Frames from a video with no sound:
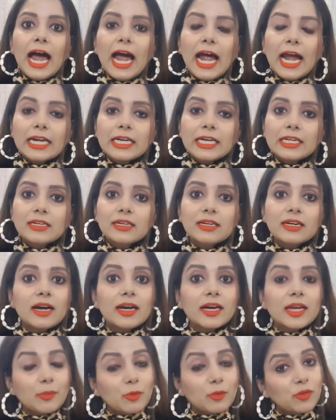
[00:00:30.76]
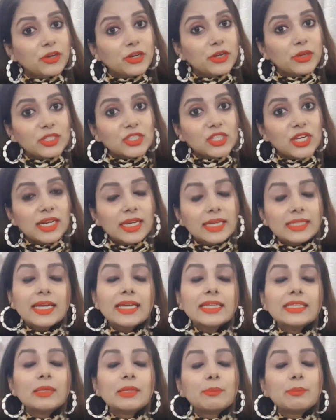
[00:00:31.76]
एंड uh, अगर आपको वीडियो अच्छा
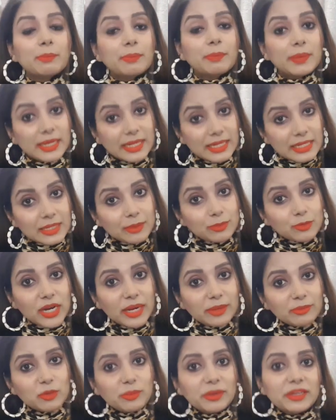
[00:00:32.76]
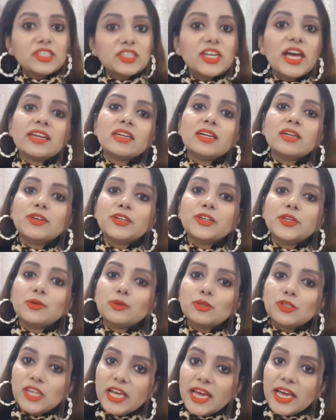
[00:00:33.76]
लगता है देन प्लीज़ सब्सक्राइब टू माई चैनल
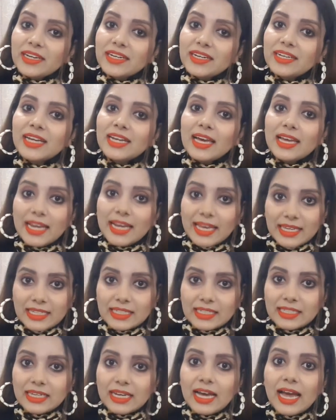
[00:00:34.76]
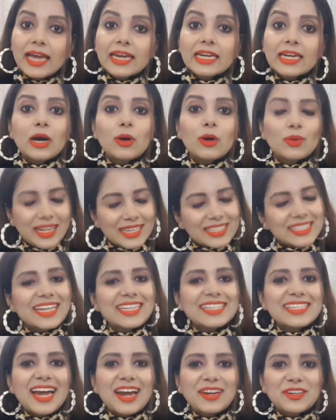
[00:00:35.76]
वीडियो को शेयर करना लाइक करना एंड नाउ लेट्स
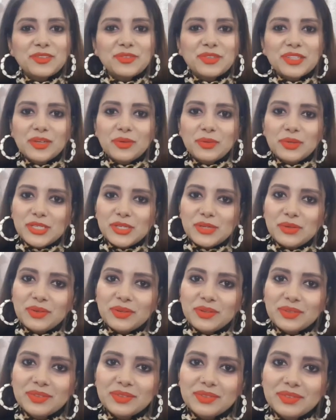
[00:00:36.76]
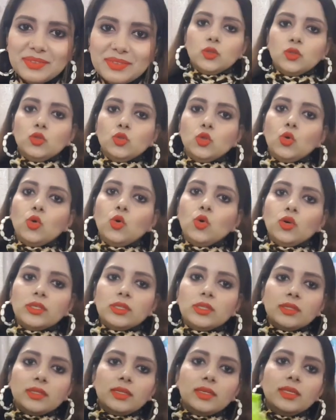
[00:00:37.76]
गेट स्टार्टेड विद द वीडियो सो
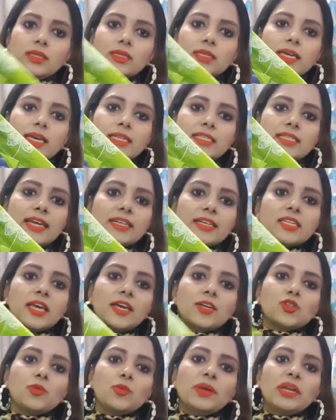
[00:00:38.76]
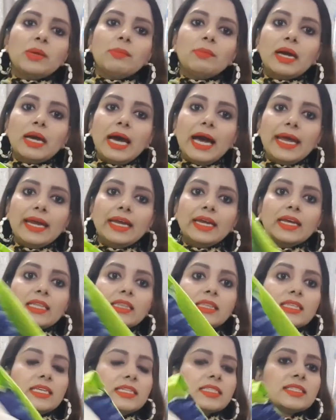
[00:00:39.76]
ये सेट्स हैं जो मैंने मंगाए हैं
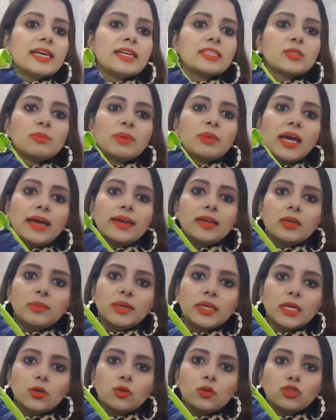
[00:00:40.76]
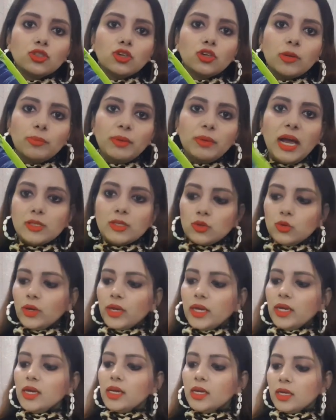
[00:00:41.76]
तीन सेट्स मंगाए हैं मैंने कुर्ते और प्लाज़ो
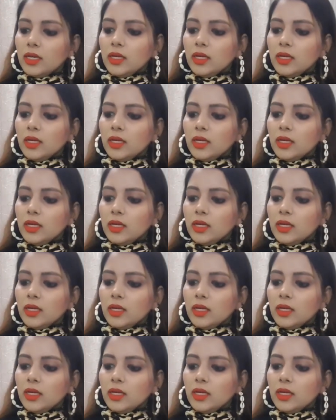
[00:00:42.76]
के